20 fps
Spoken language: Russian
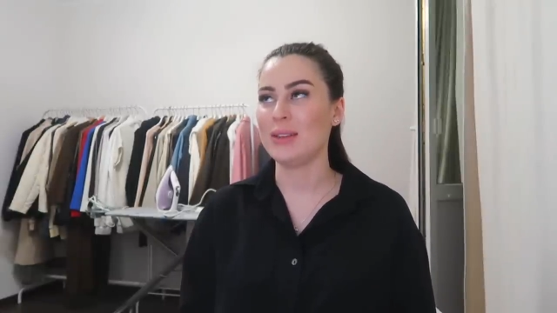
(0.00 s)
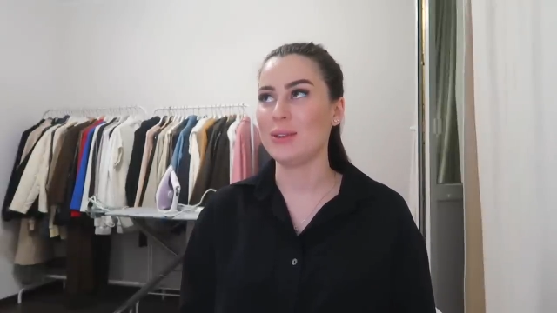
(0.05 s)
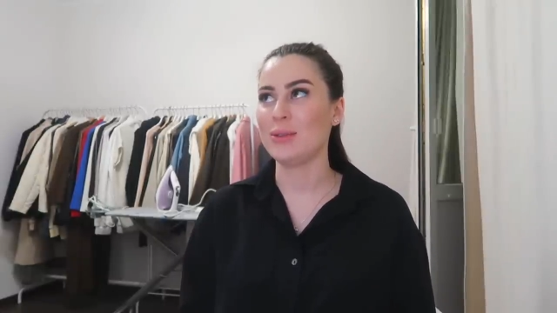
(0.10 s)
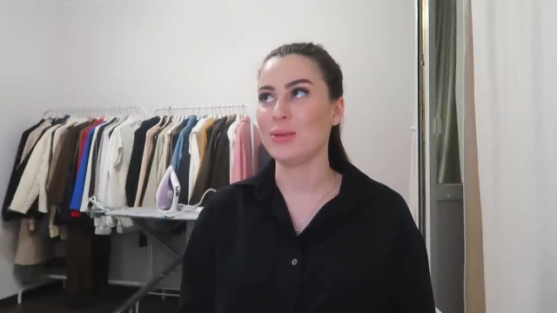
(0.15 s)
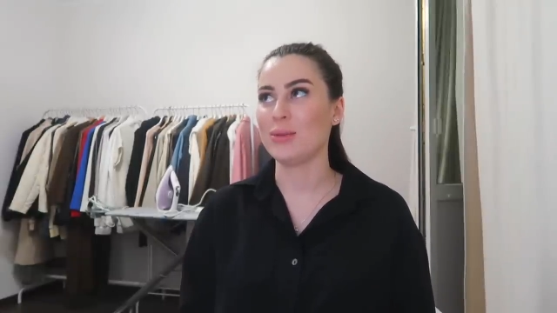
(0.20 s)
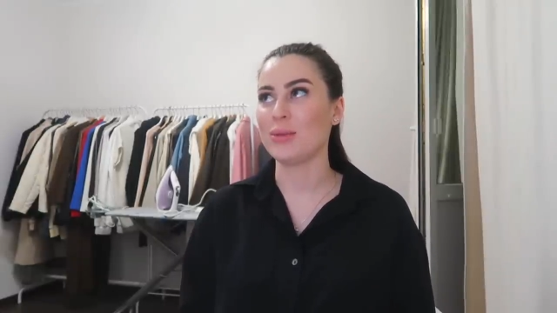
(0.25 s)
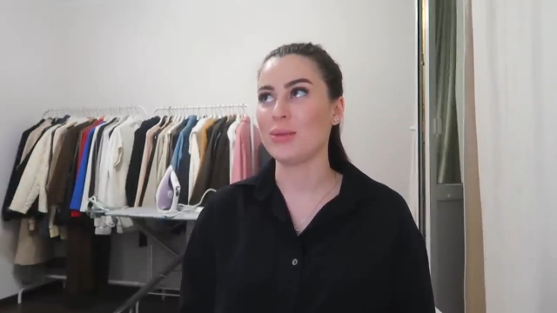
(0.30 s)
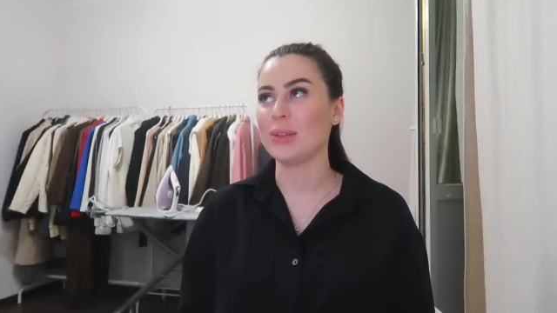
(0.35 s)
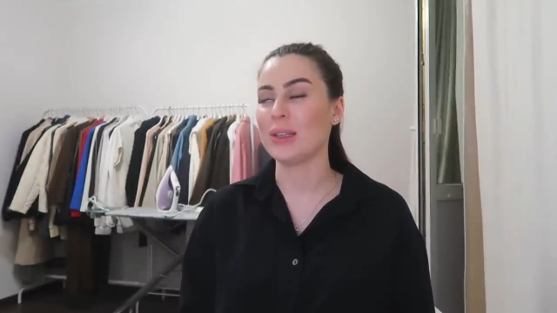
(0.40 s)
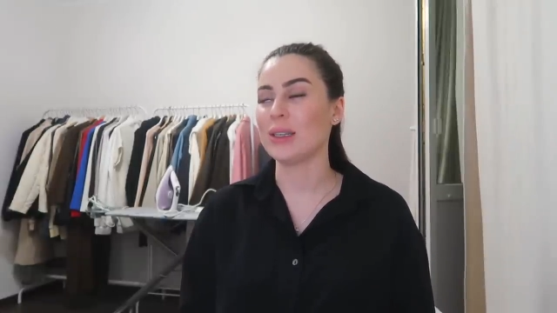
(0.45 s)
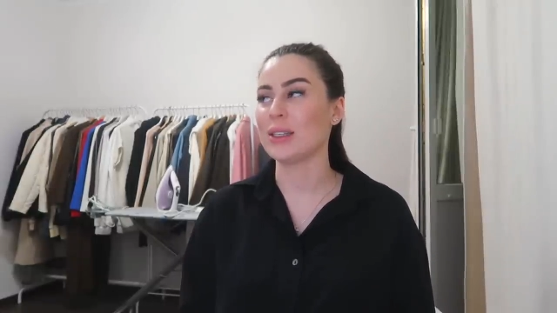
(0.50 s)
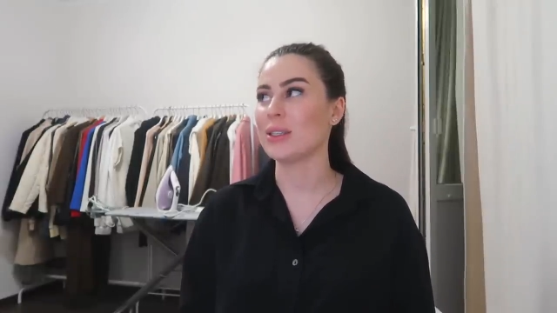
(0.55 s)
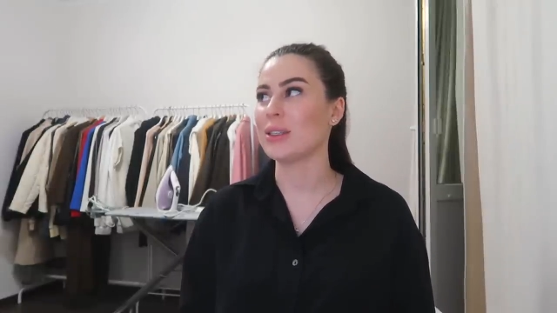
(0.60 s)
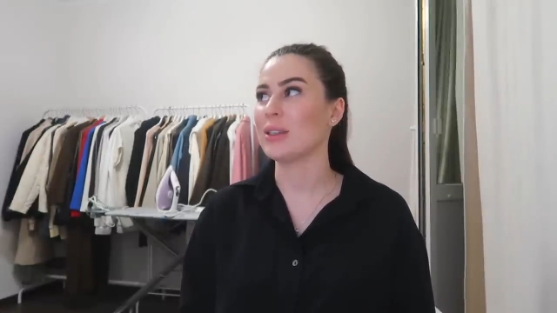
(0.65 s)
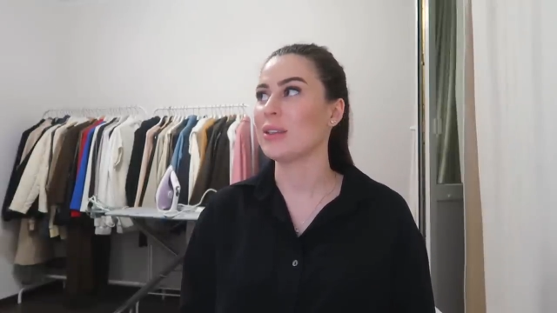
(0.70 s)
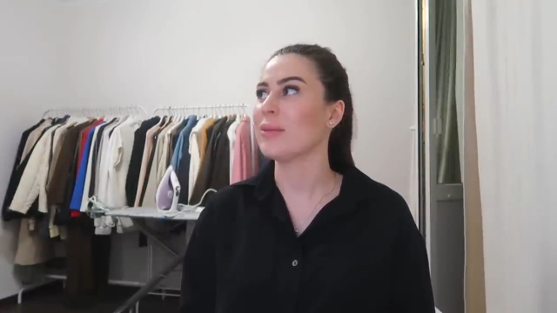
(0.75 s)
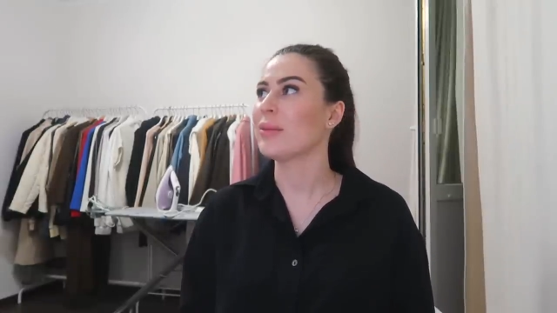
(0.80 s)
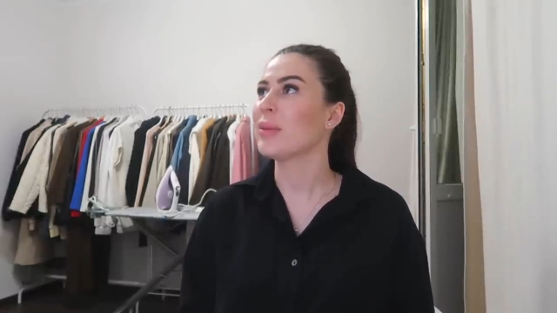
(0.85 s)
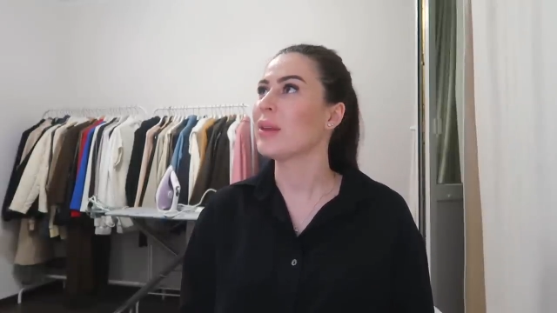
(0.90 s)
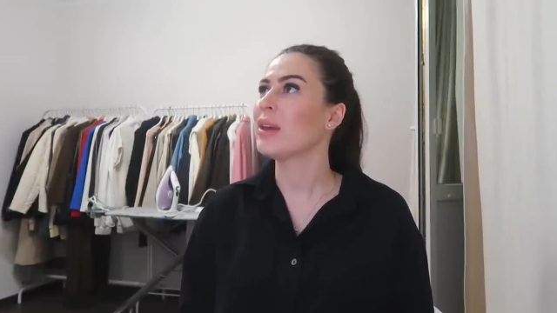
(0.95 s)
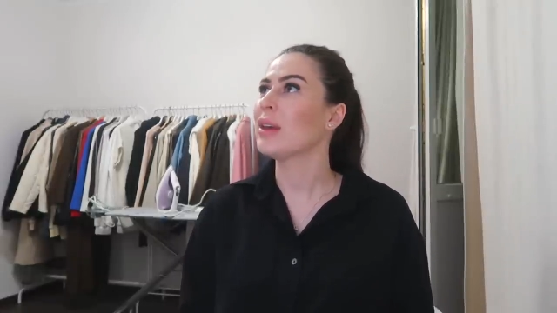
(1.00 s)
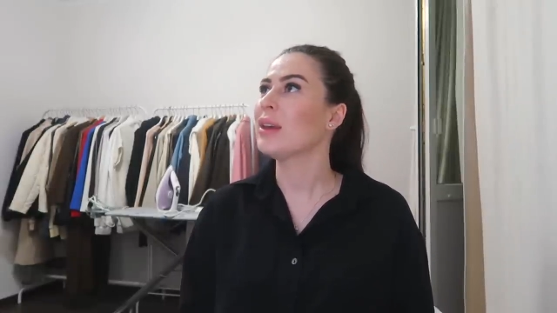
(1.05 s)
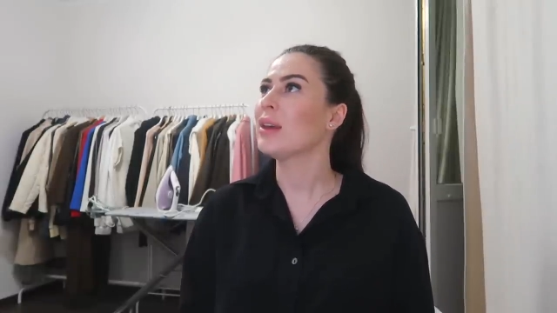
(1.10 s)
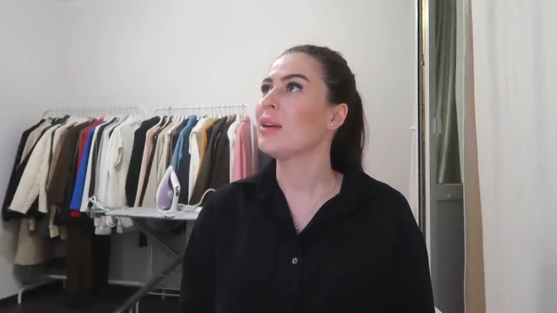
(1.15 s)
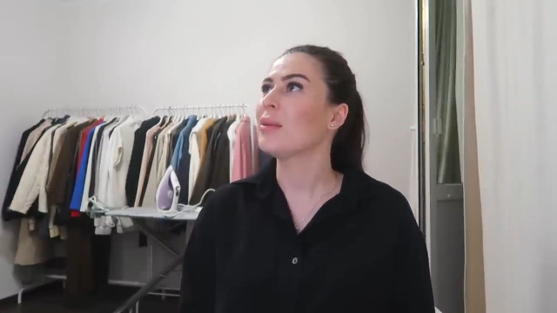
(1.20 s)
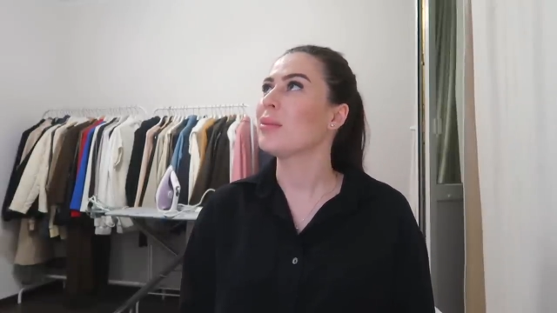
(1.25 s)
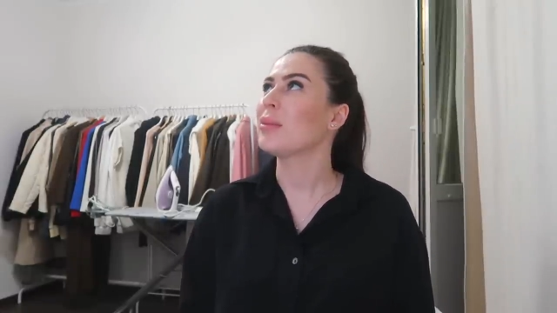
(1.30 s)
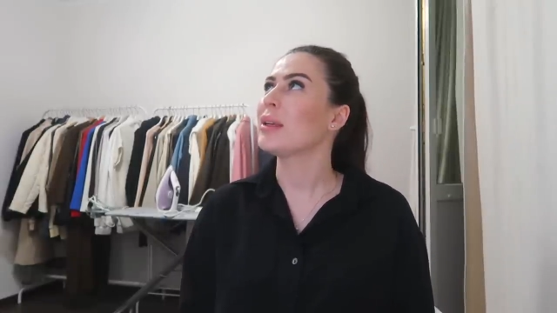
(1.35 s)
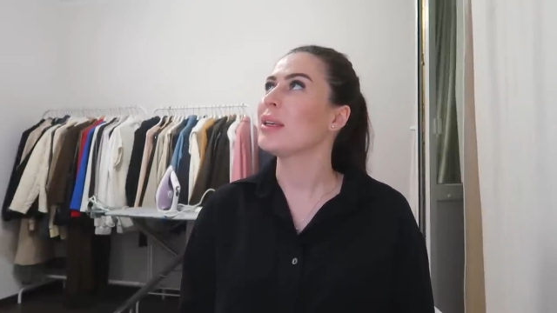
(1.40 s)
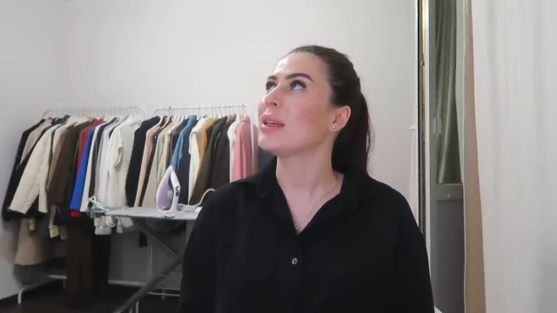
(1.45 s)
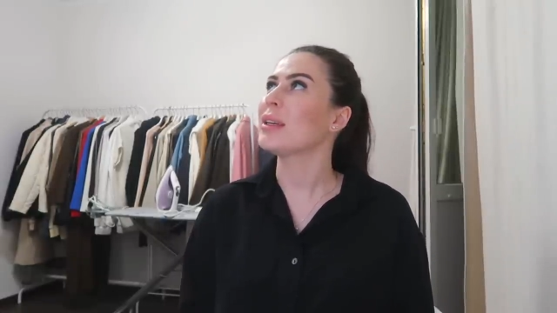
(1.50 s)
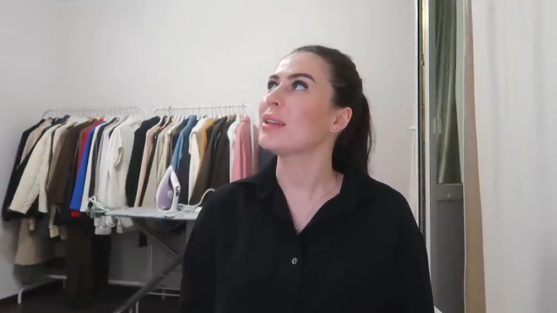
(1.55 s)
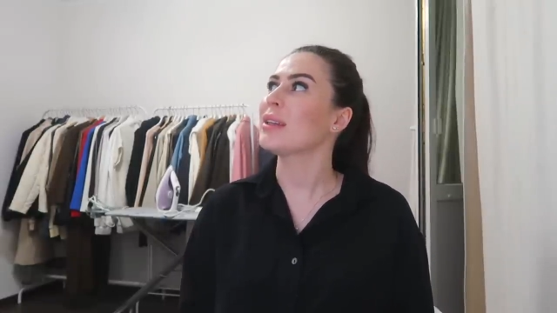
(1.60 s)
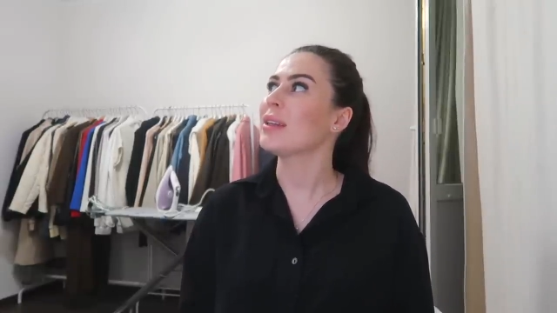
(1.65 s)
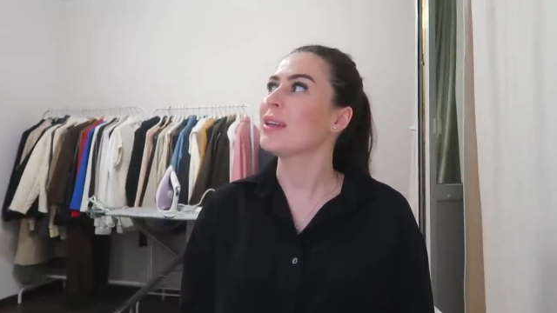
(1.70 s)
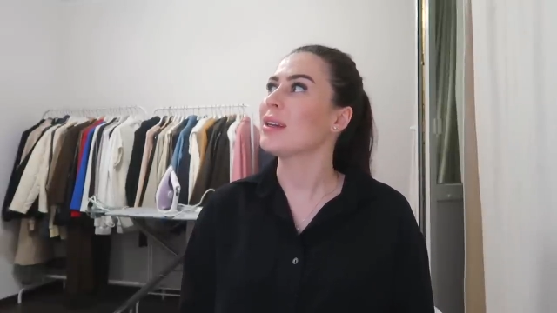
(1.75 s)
Ну, даже понятно,